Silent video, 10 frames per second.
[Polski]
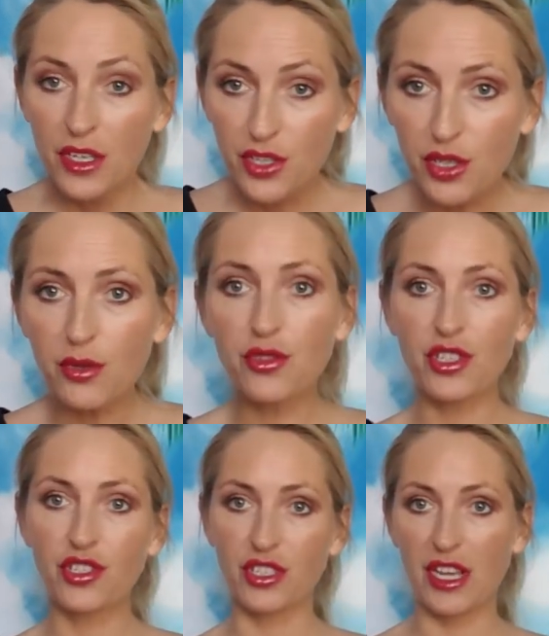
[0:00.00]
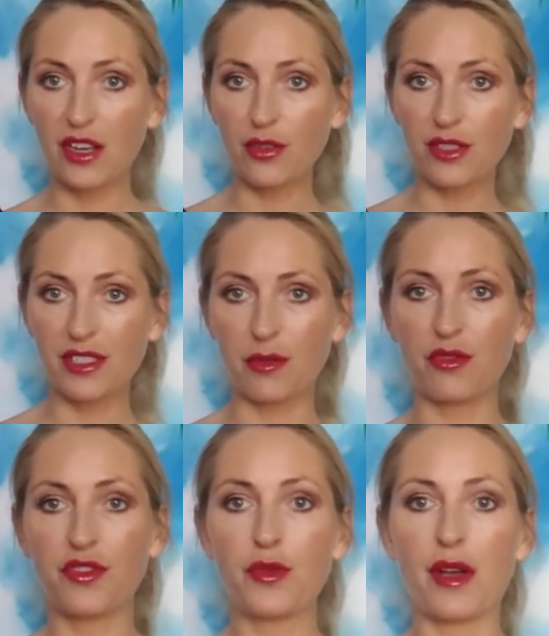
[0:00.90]
siłą rzeczy ja go nie
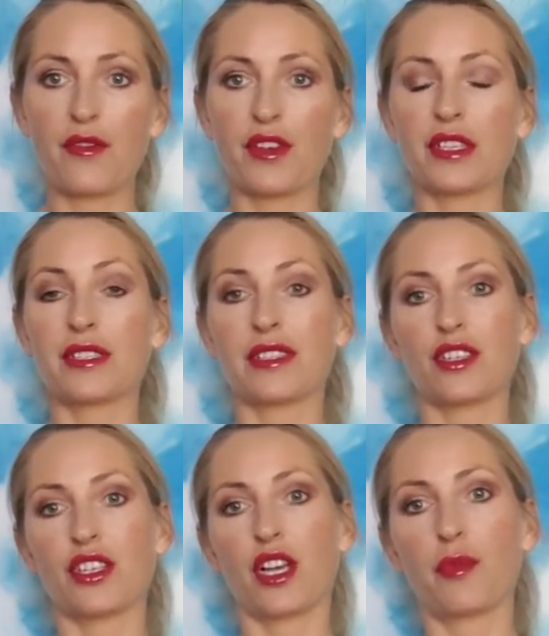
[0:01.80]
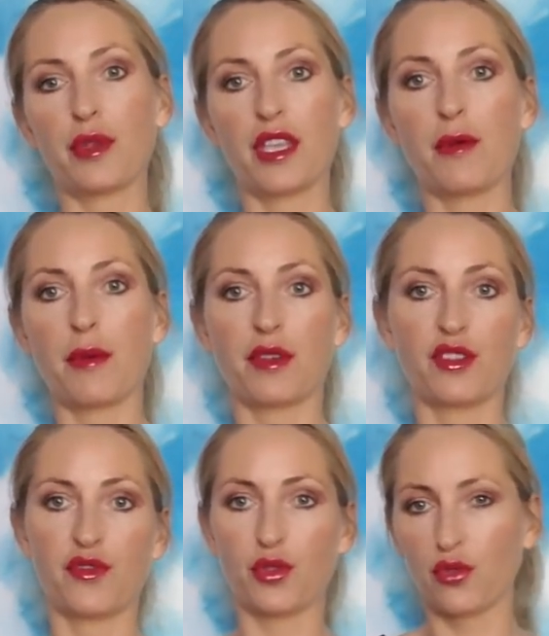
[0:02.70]
zamówiłam, więc też jakby nie mam
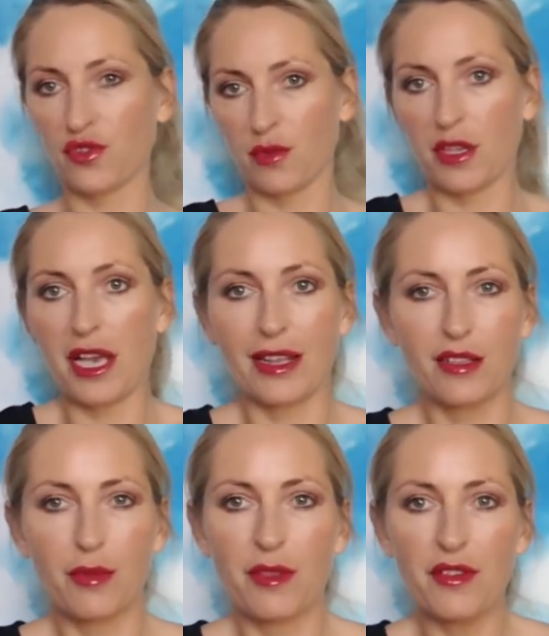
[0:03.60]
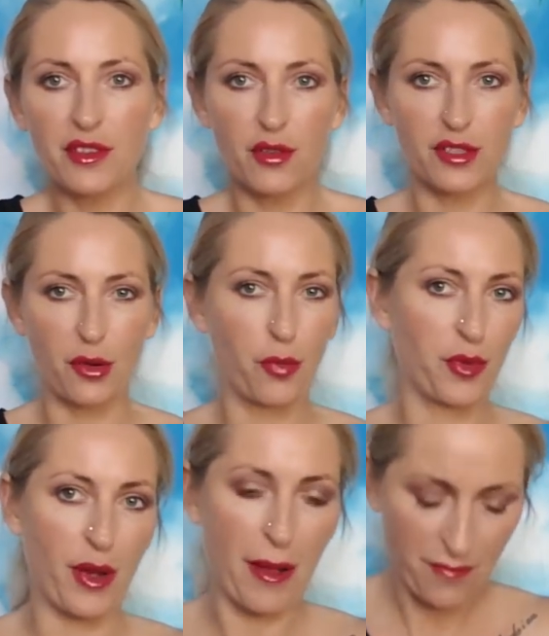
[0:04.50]
jakichś wyrzutów sumienia, ale gdybym nawet go
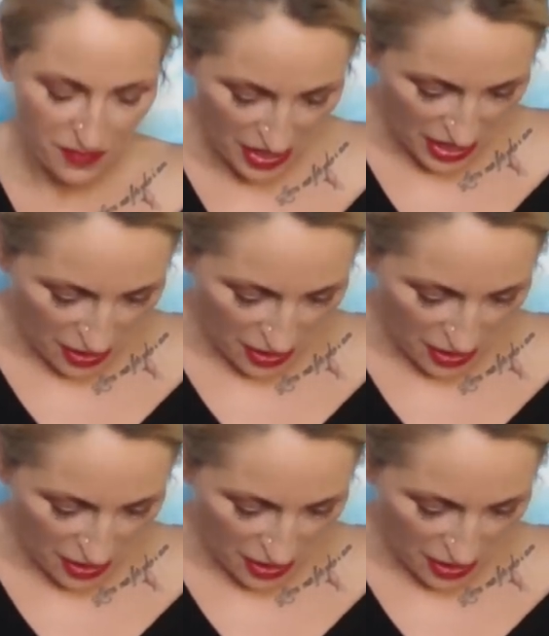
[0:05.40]
zakupiła,